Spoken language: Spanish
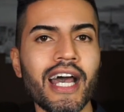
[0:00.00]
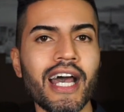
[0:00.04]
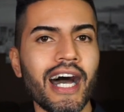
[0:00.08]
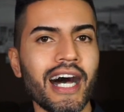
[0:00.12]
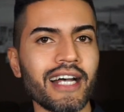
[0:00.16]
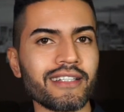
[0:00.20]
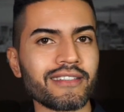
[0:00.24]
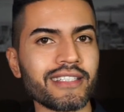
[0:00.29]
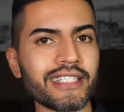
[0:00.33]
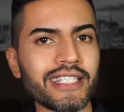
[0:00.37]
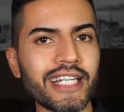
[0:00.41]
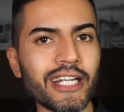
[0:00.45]

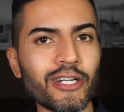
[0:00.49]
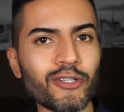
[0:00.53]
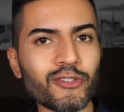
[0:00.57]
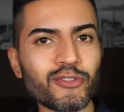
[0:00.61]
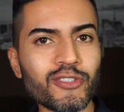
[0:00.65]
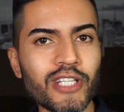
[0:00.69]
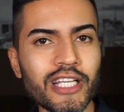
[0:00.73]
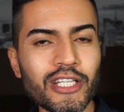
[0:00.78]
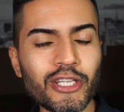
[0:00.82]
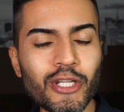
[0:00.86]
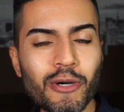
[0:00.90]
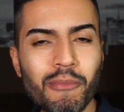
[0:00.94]
Así que no
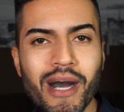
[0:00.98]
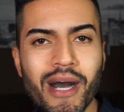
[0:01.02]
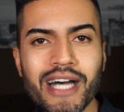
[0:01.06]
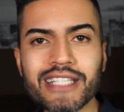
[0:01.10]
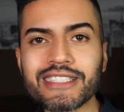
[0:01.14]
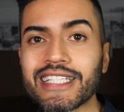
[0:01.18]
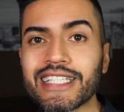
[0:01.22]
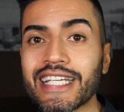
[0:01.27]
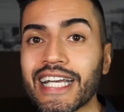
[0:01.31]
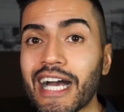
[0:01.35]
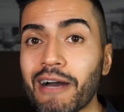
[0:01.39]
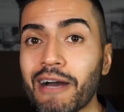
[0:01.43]
siendo
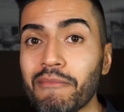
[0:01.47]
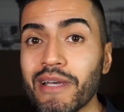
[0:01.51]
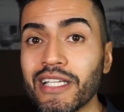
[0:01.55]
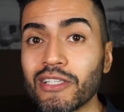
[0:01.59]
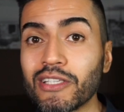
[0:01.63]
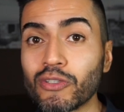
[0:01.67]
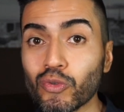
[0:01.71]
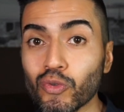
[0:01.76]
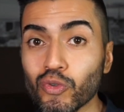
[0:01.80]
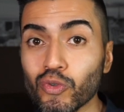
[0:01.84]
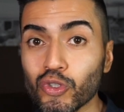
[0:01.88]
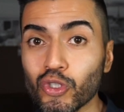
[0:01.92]
más, déjame
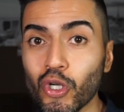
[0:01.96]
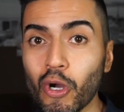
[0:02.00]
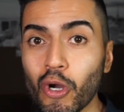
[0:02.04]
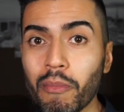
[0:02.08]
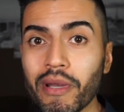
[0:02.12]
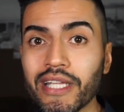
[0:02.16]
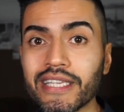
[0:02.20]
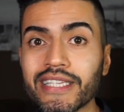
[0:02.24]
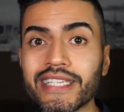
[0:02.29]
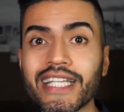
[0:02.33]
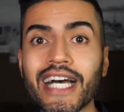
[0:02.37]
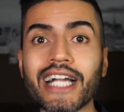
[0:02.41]
tus
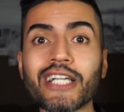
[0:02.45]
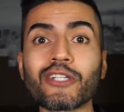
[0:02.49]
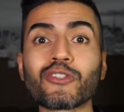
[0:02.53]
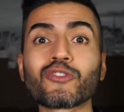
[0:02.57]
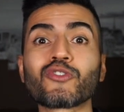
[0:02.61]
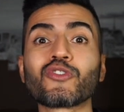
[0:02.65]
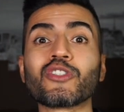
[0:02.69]
comentarios.